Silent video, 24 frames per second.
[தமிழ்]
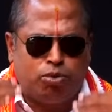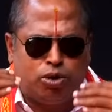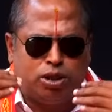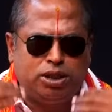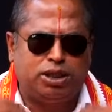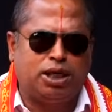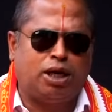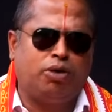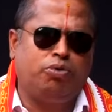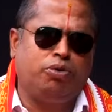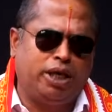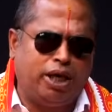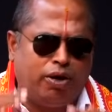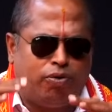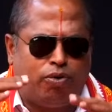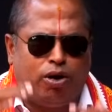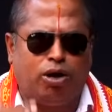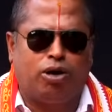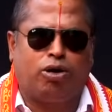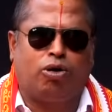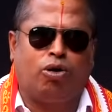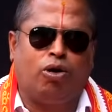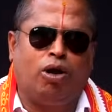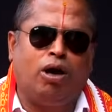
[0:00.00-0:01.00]
முடிஞ்ச அளவுக்கு
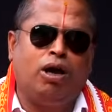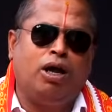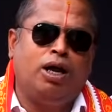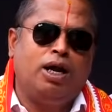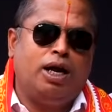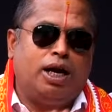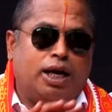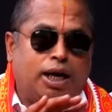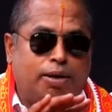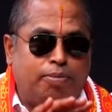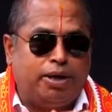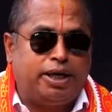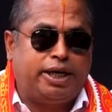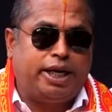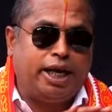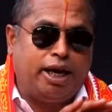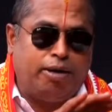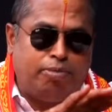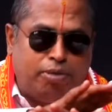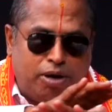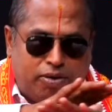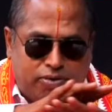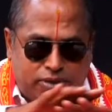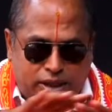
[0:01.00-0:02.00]
எவ்வளோக்கோளோ நம்ம
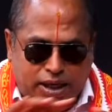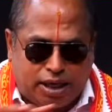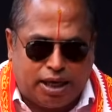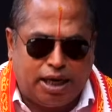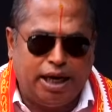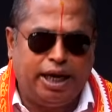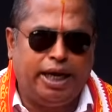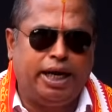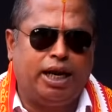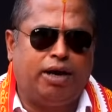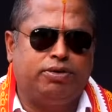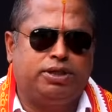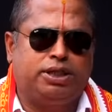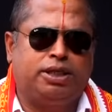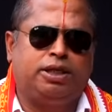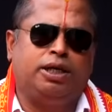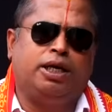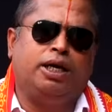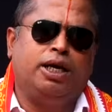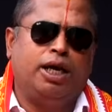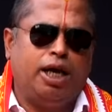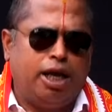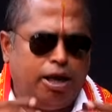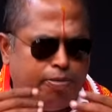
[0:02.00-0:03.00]
டேபிளை வந்து க்ளீனாக
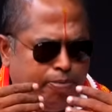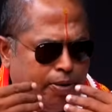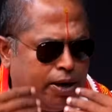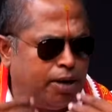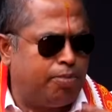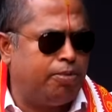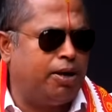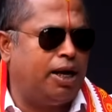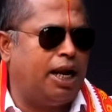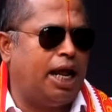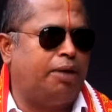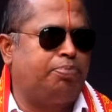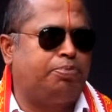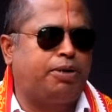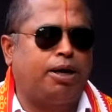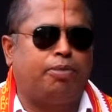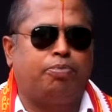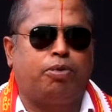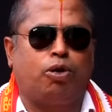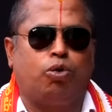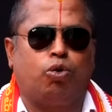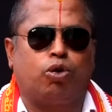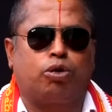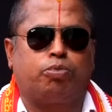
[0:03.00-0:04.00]
வச்சுட்டு இப்போ நம்ம
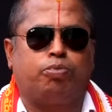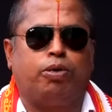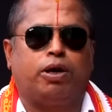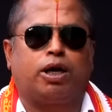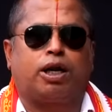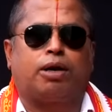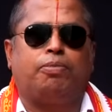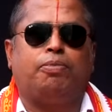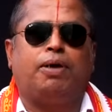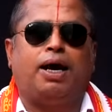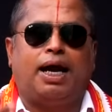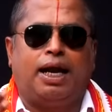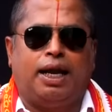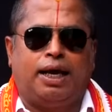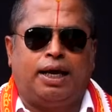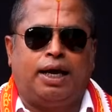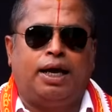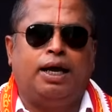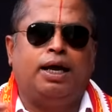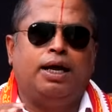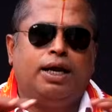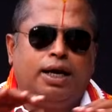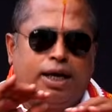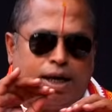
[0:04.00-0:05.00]
லேப்டாப்பில் ஒர்க் பண்ணுறோமா
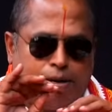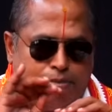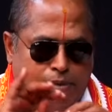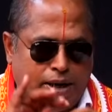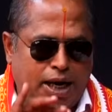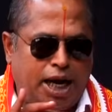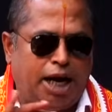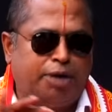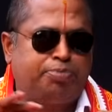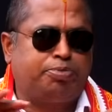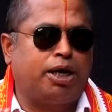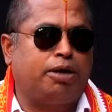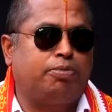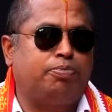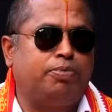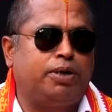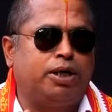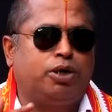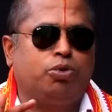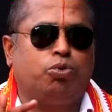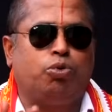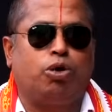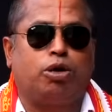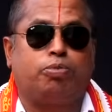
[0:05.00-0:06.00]
அழகாக நம்ம லேப்டாப்
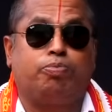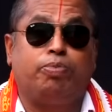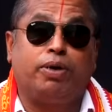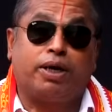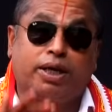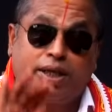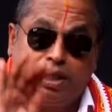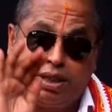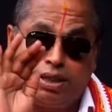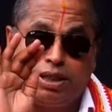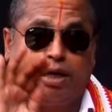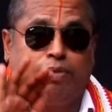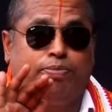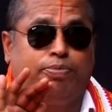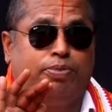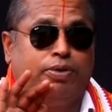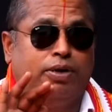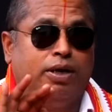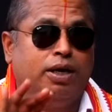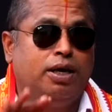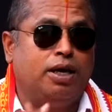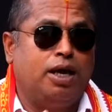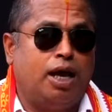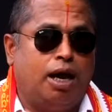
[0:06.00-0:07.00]
மட்டும் ஒர்க் பண்ணுறது
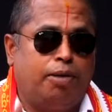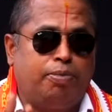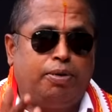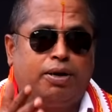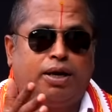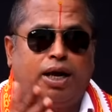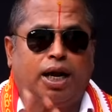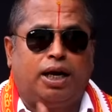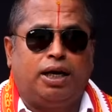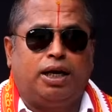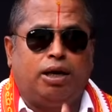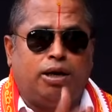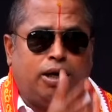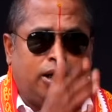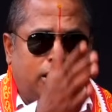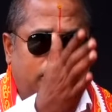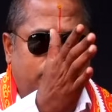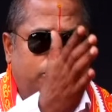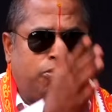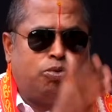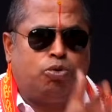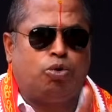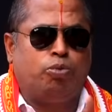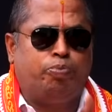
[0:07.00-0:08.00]
சிறப்பு அப்போ கண்ட
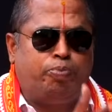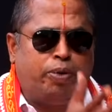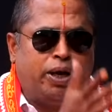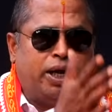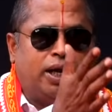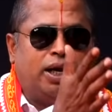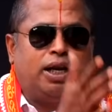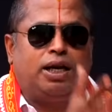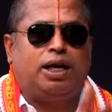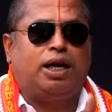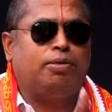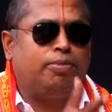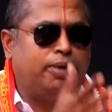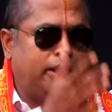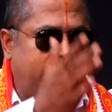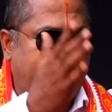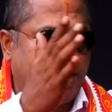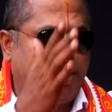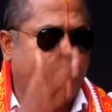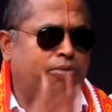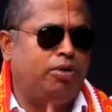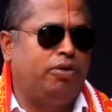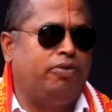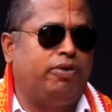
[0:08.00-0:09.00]
குப்பைகளெல்லாம் நம்ம
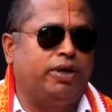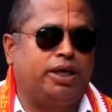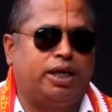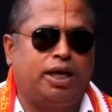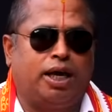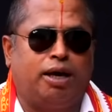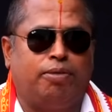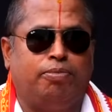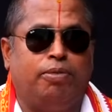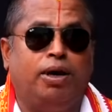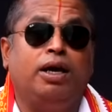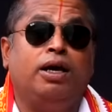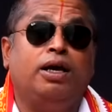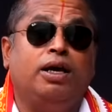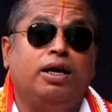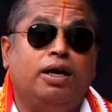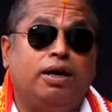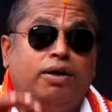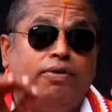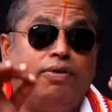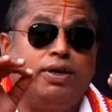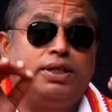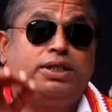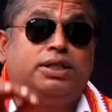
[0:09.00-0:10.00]
டேபிள் வைக்காமல்
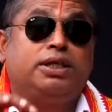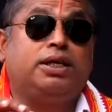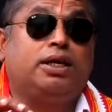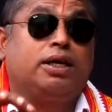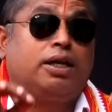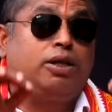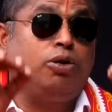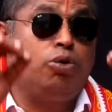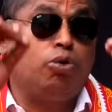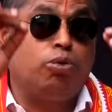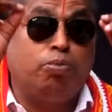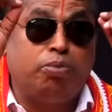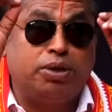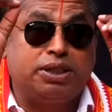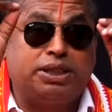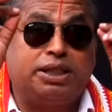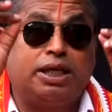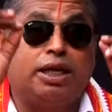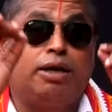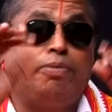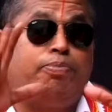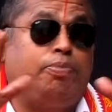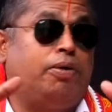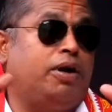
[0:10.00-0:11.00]
வச்சுக்கிறது ரொம்ப
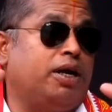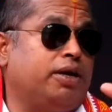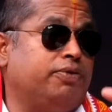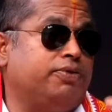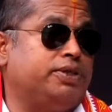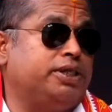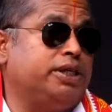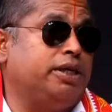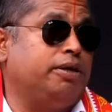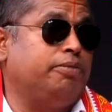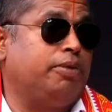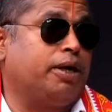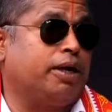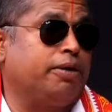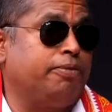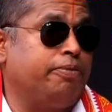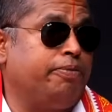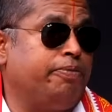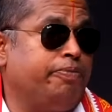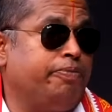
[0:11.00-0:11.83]
சிறப்பான விஷயம் மேடம்